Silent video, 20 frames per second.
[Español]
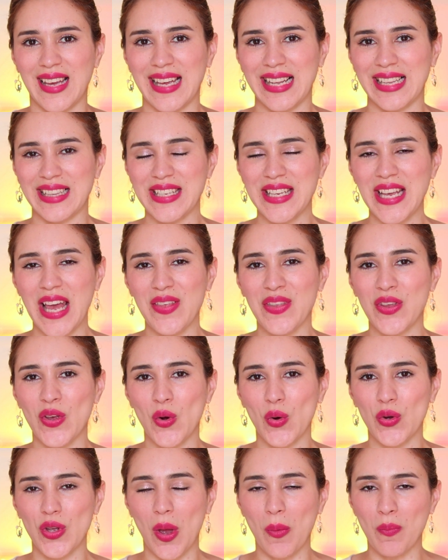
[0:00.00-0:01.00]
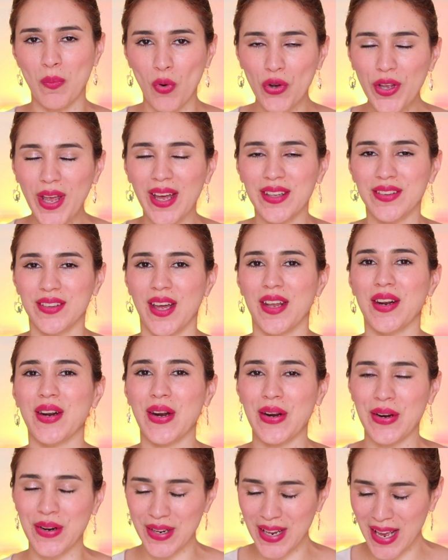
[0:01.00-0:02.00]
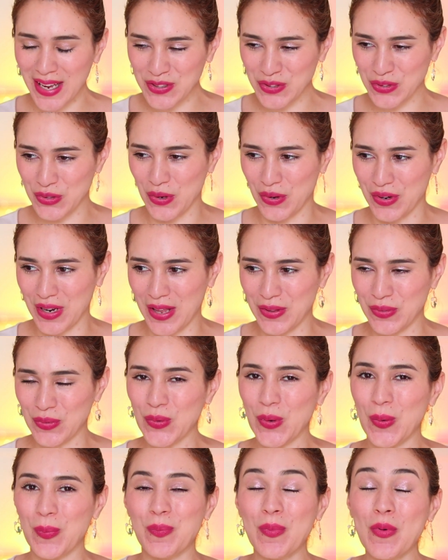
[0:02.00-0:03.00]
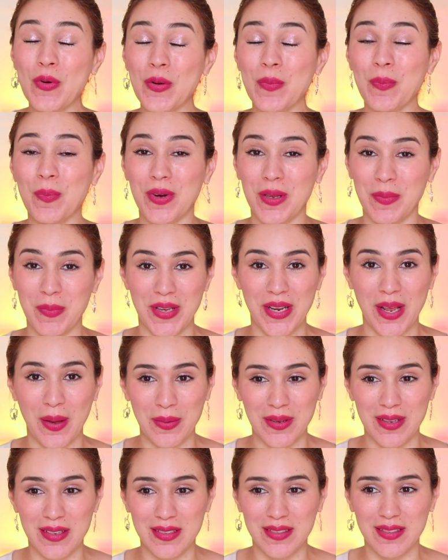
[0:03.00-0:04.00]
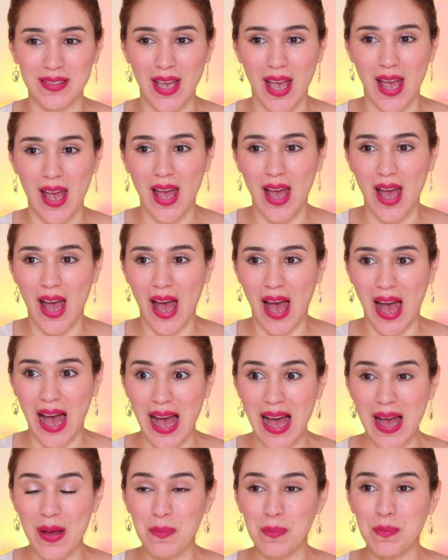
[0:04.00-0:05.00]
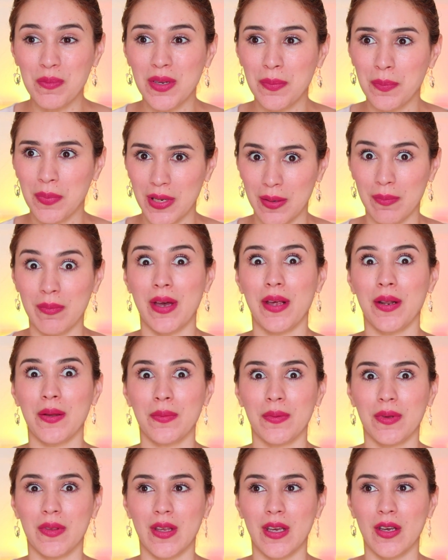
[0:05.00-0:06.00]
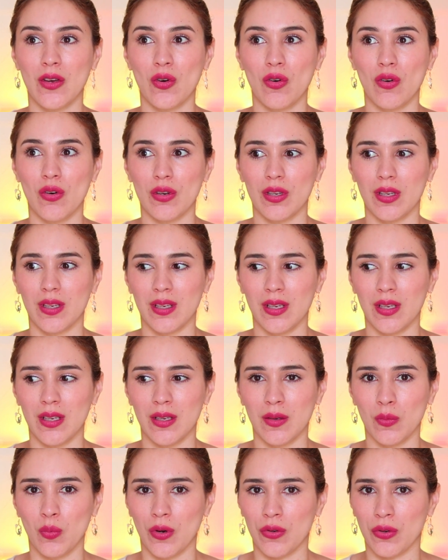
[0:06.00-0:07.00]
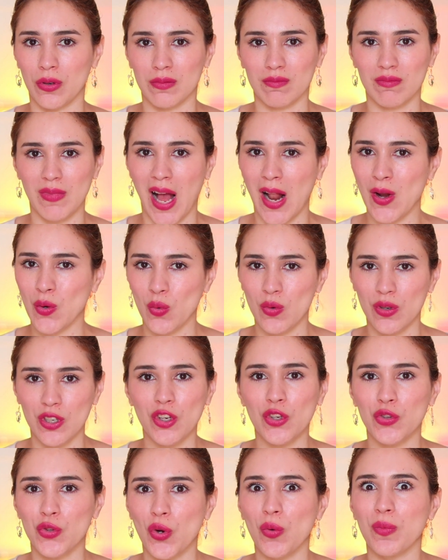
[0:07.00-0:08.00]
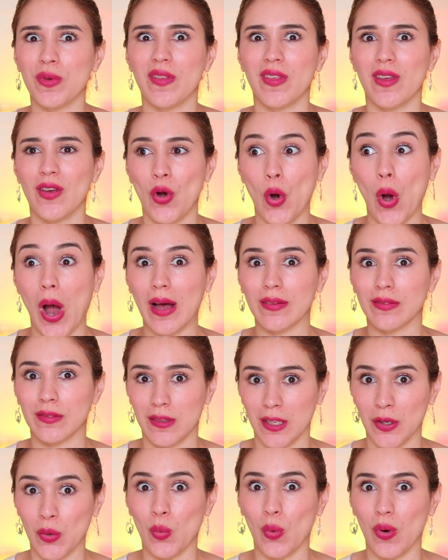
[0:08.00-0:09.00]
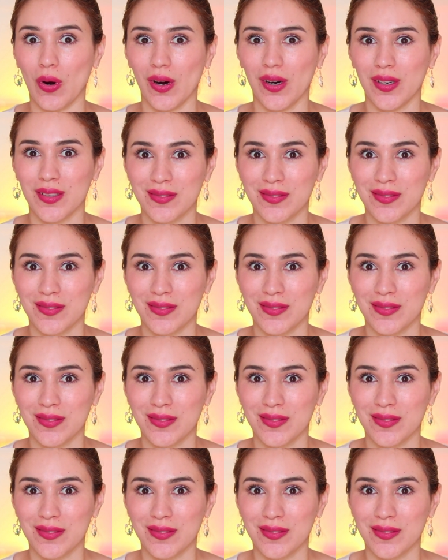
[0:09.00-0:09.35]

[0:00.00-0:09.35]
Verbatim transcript: El día de hoy voy a estar reaccionando por primera vez a mi primer video y bueno, algún que otro video antiguo.